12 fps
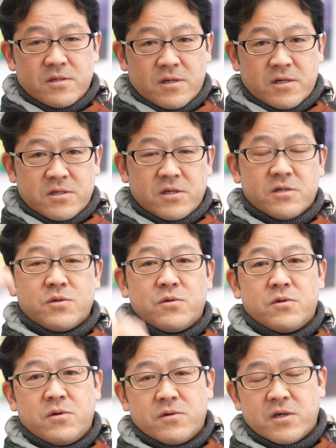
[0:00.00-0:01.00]
あじゃあ
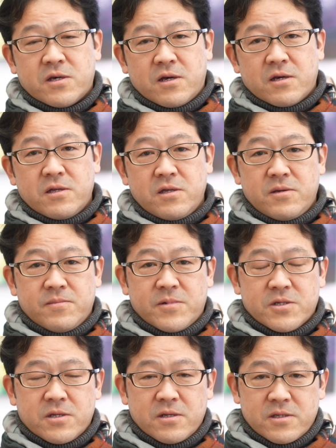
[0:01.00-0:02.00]
それをきっかけに、ま
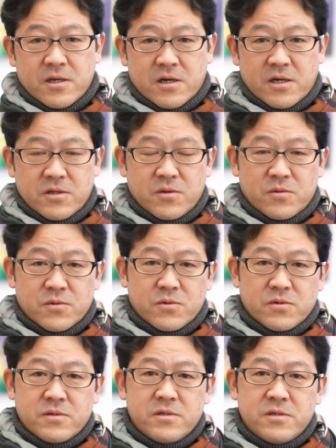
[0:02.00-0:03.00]
あ、世界ってこと
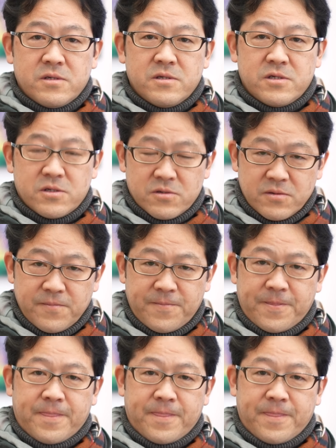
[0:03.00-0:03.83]
を知る